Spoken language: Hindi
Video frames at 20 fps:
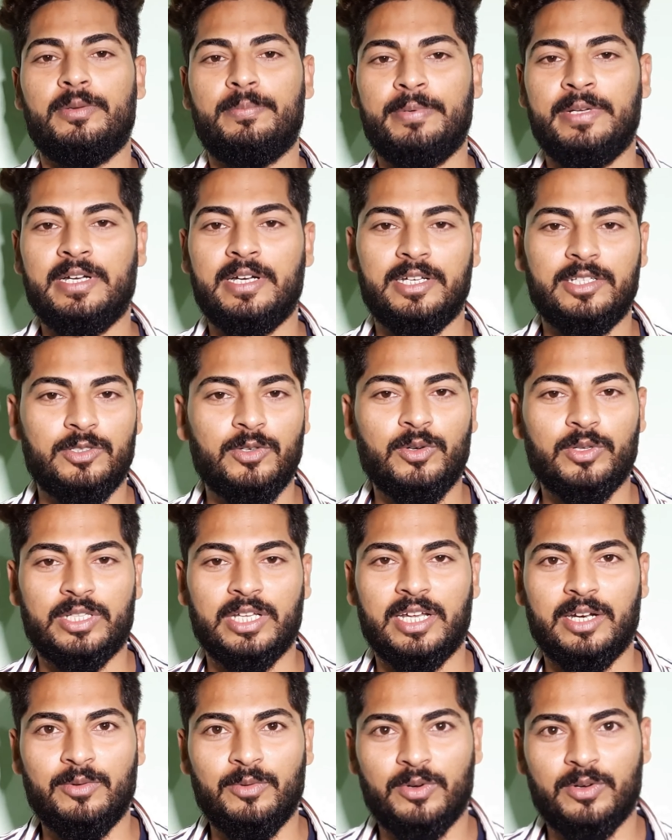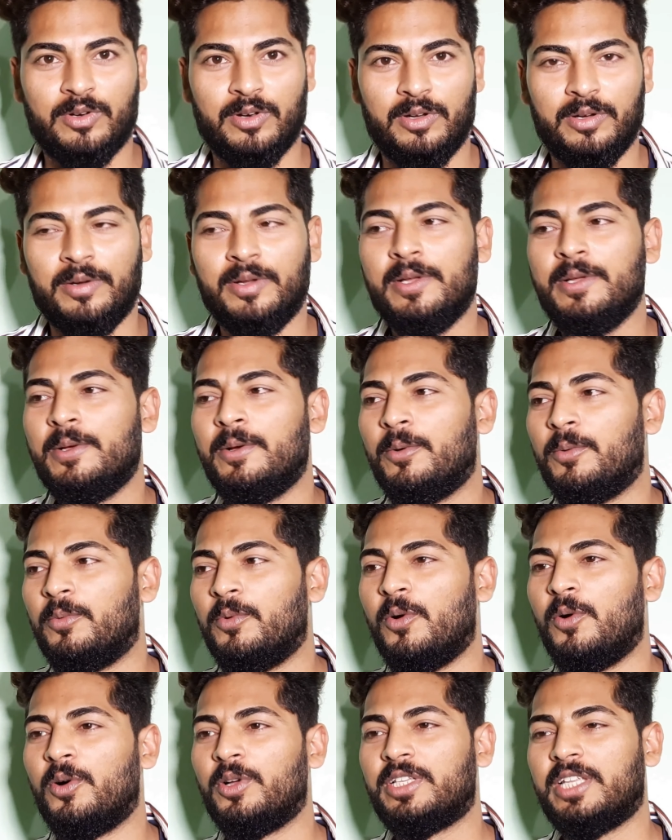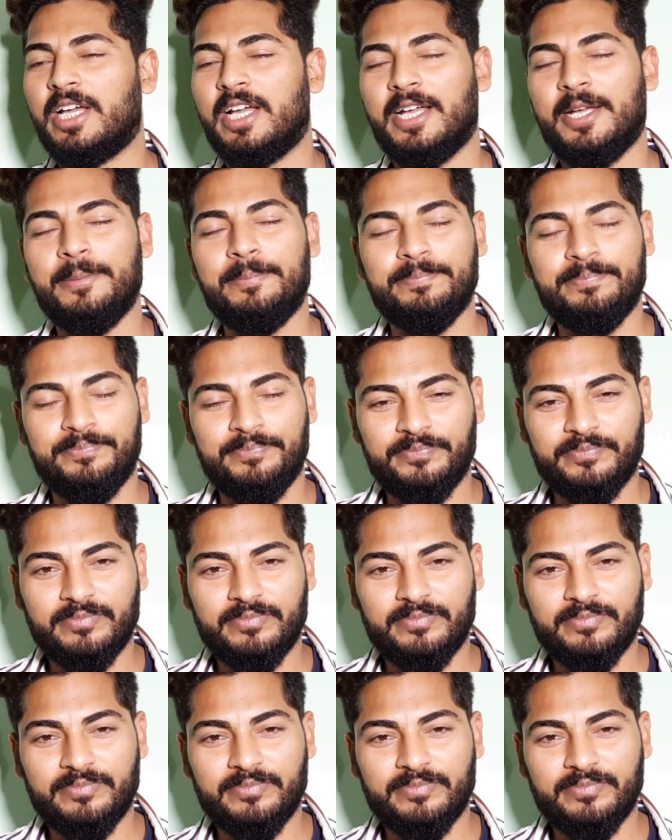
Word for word: फोर फिंगर जो होता है ना वो क्लॉक वो होता है